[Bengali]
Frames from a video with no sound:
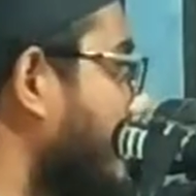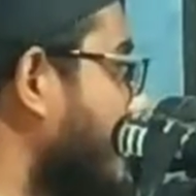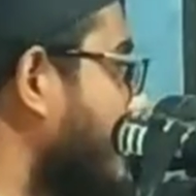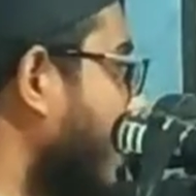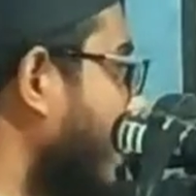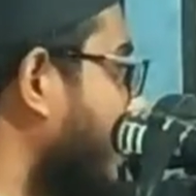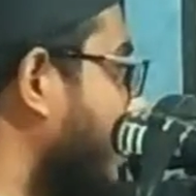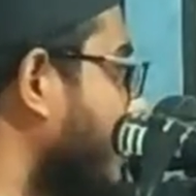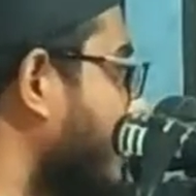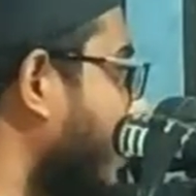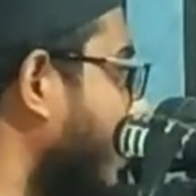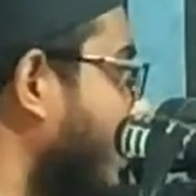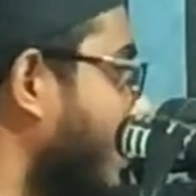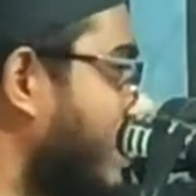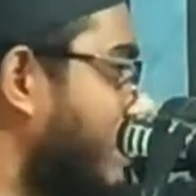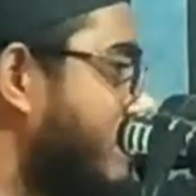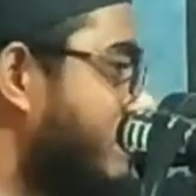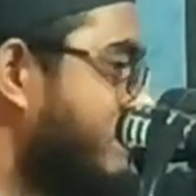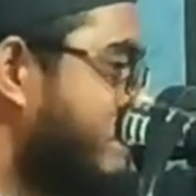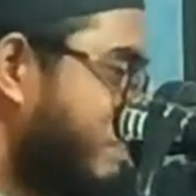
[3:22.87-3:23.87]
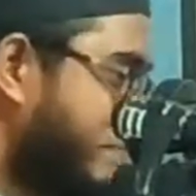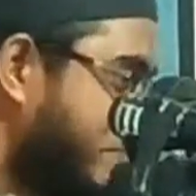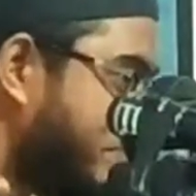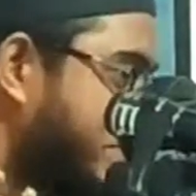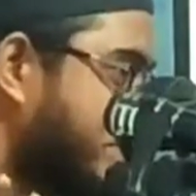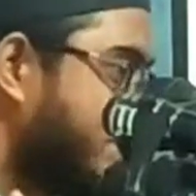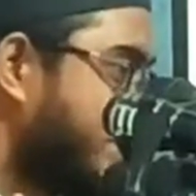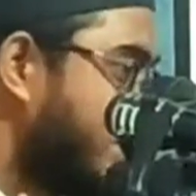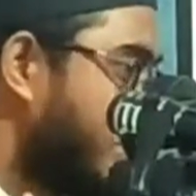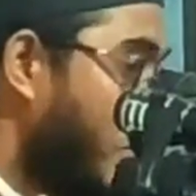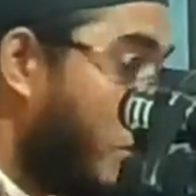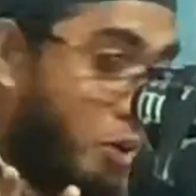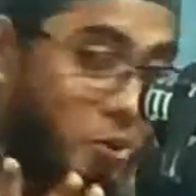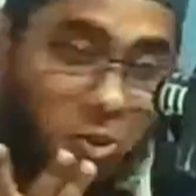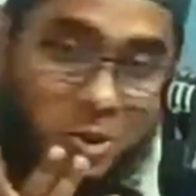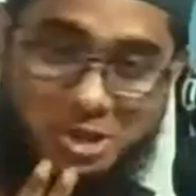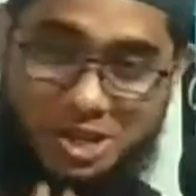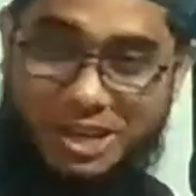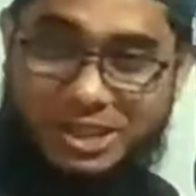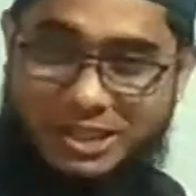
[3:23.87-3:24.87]
শান্তি পাই না
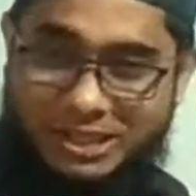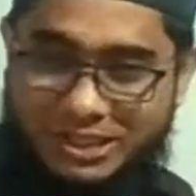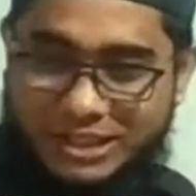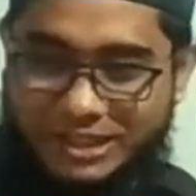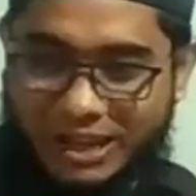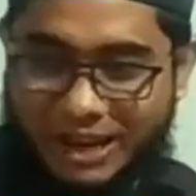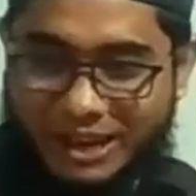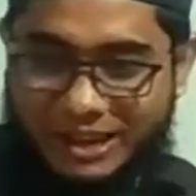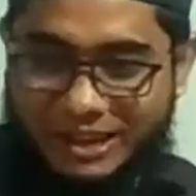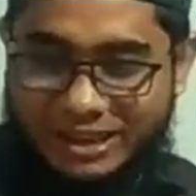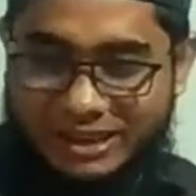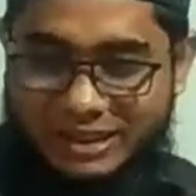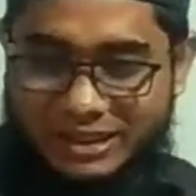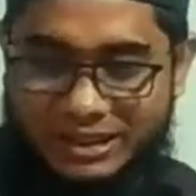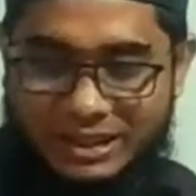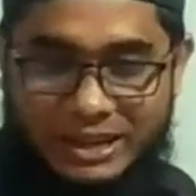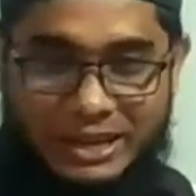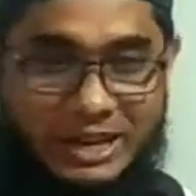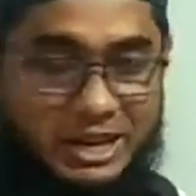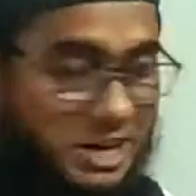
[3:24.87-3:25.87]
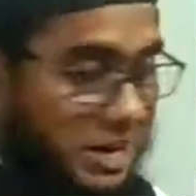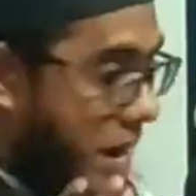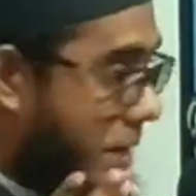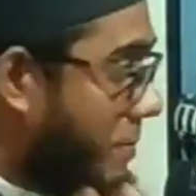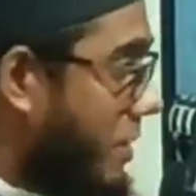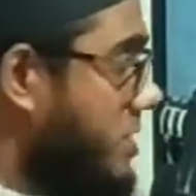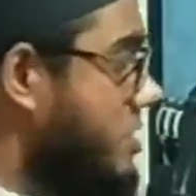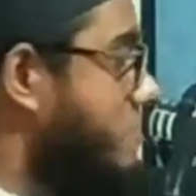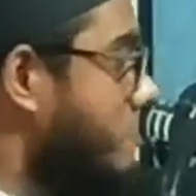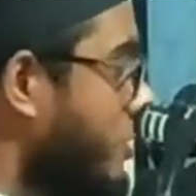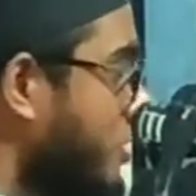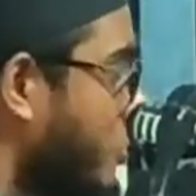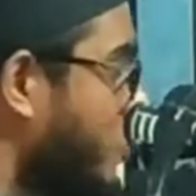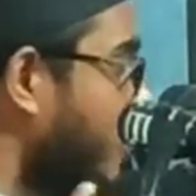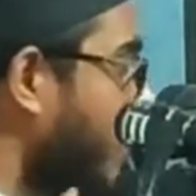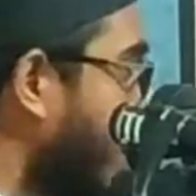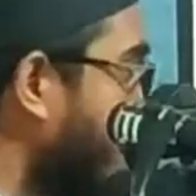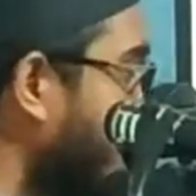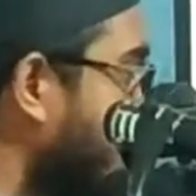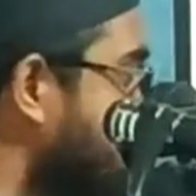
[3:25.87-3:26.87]
অশান্তিতে থাকি নামাজ পড়ে
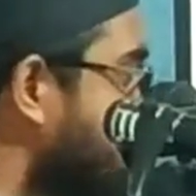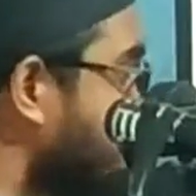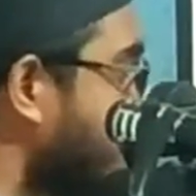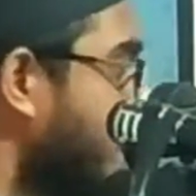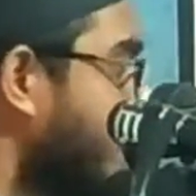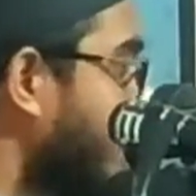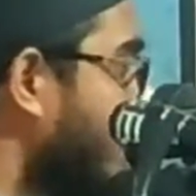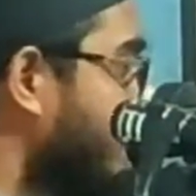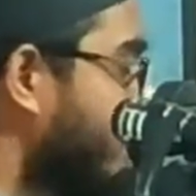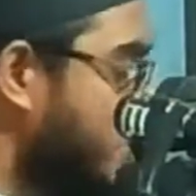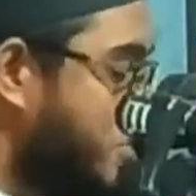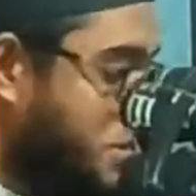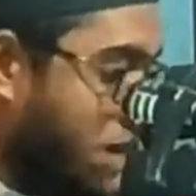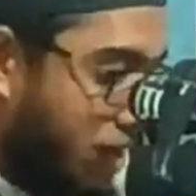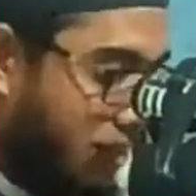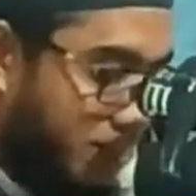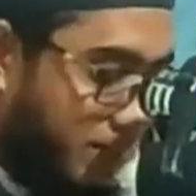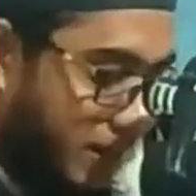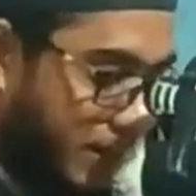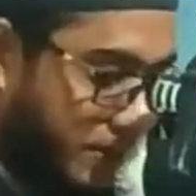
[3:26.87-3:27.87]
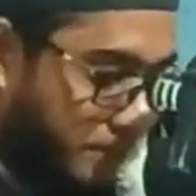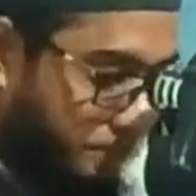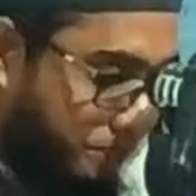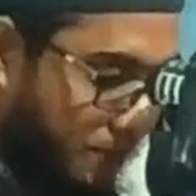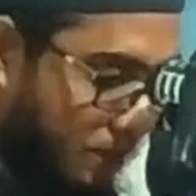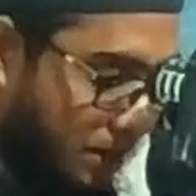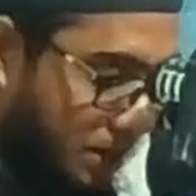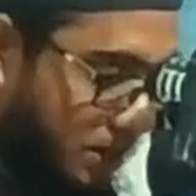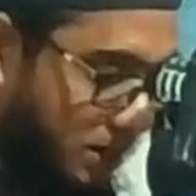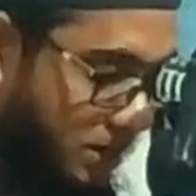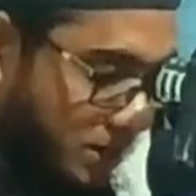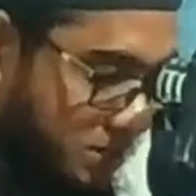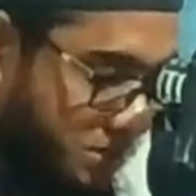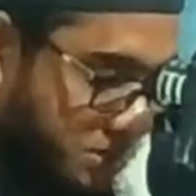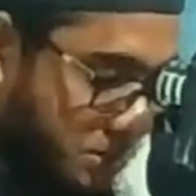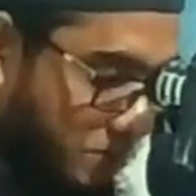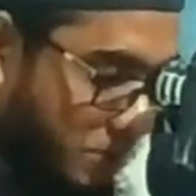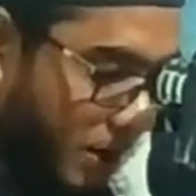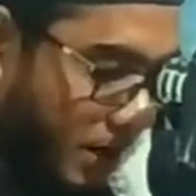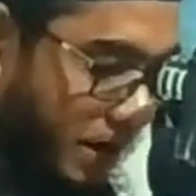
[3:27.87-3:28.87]
গুনার কাজ করে দিলে তো স্বাদ নাই
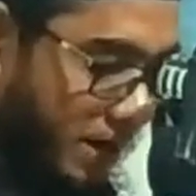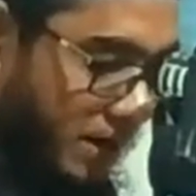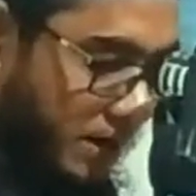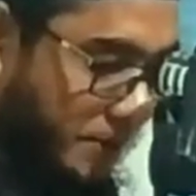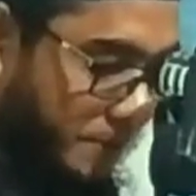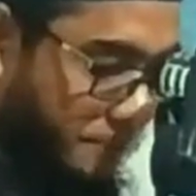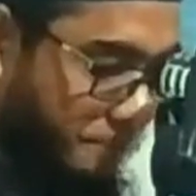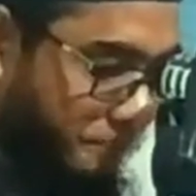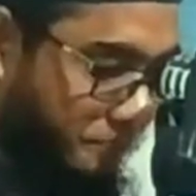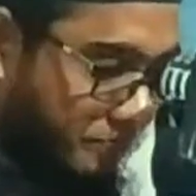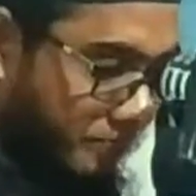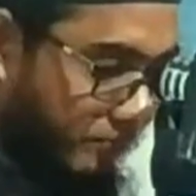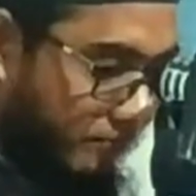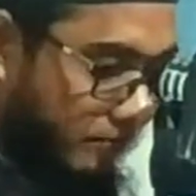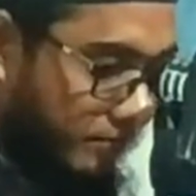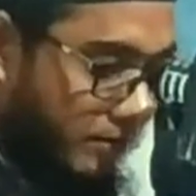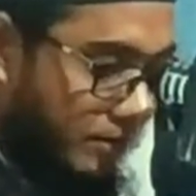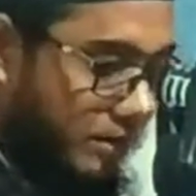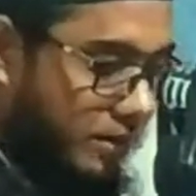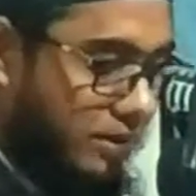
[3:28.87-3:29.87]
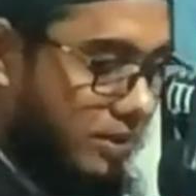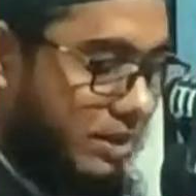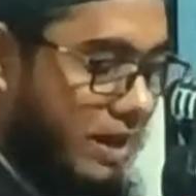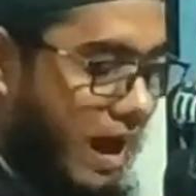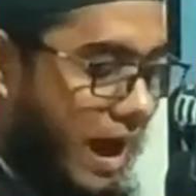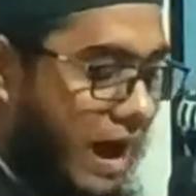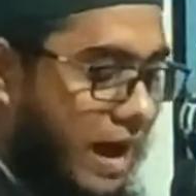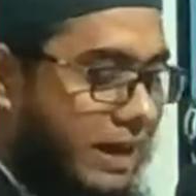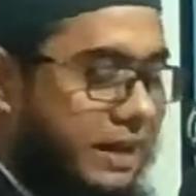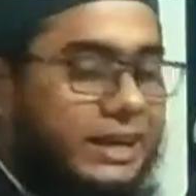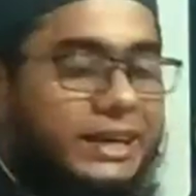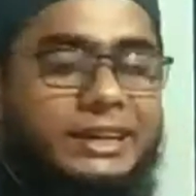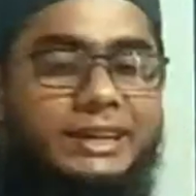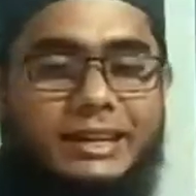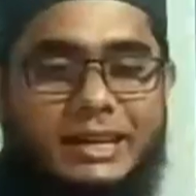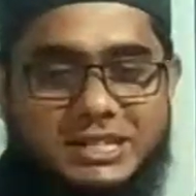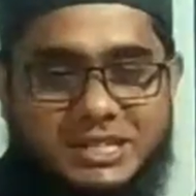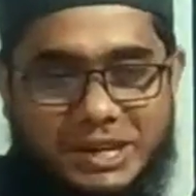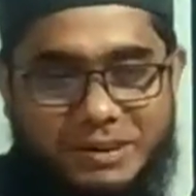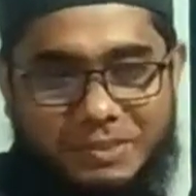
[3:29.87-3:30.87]
জিব্রাইল আর কি
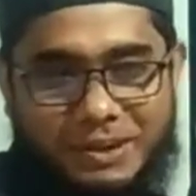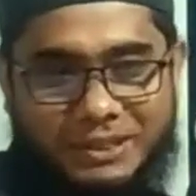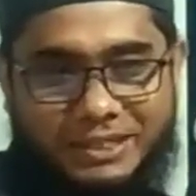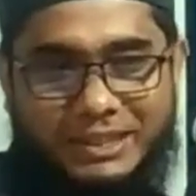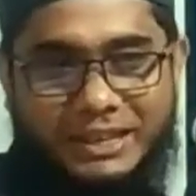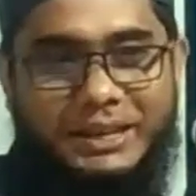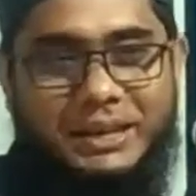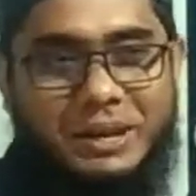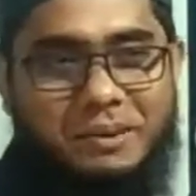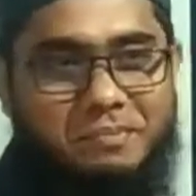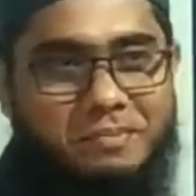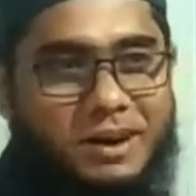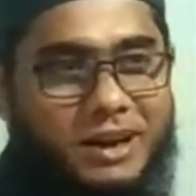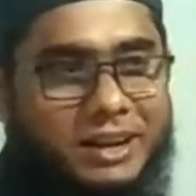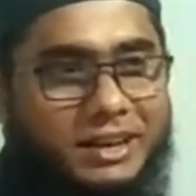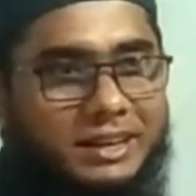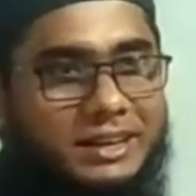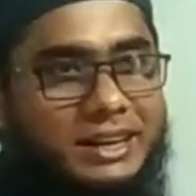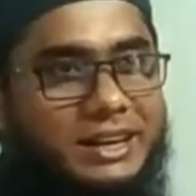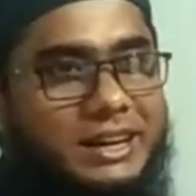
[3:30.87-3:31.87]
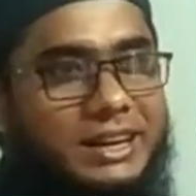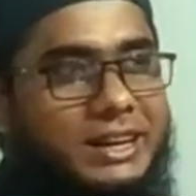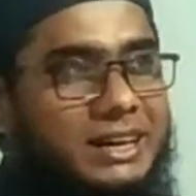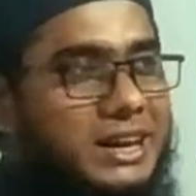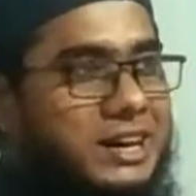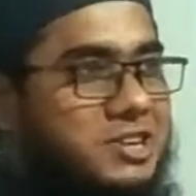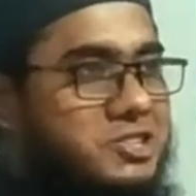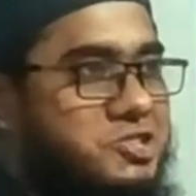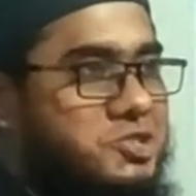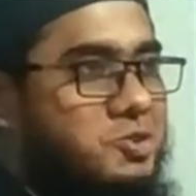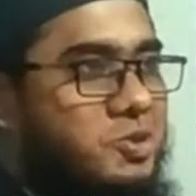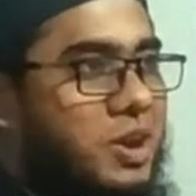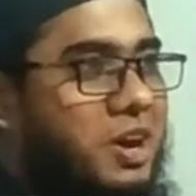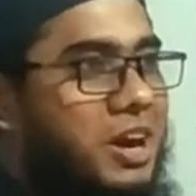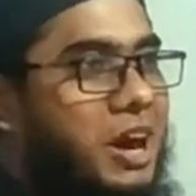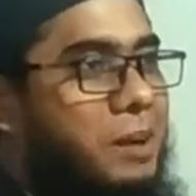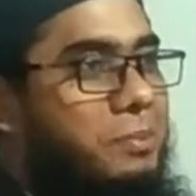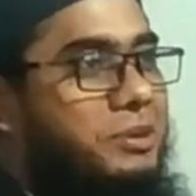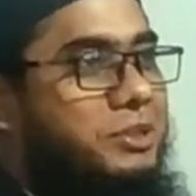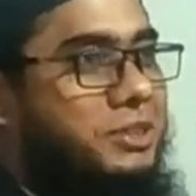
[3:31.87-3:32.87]
নিয়ে যাইবা তিন নম্বর এর সুল্লাহ
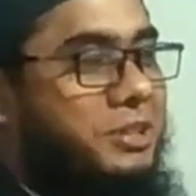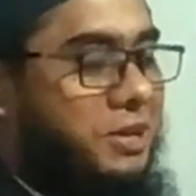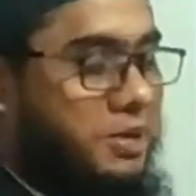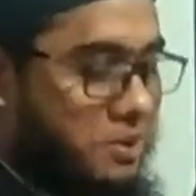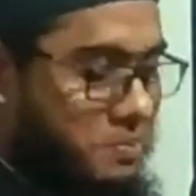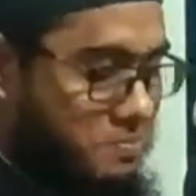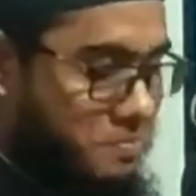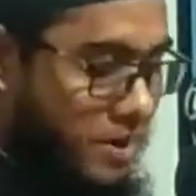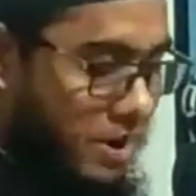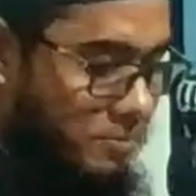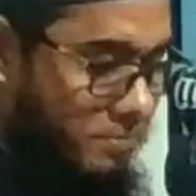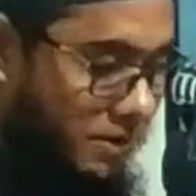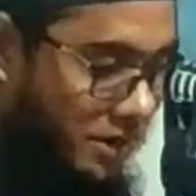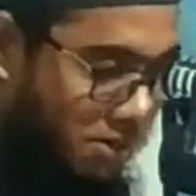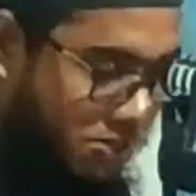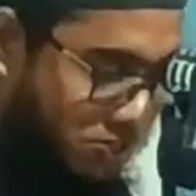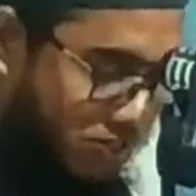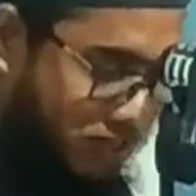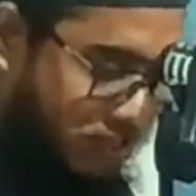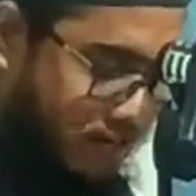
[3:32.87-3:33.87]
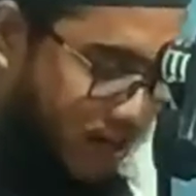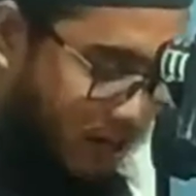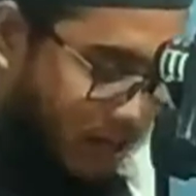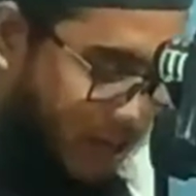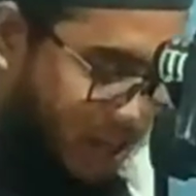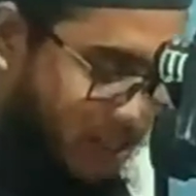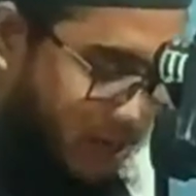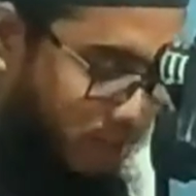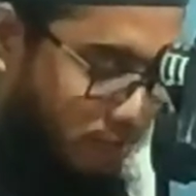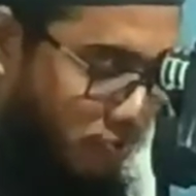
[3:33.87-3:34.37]
আমি তিন নম্বর বেড়াইসে যা নিয়ে যাব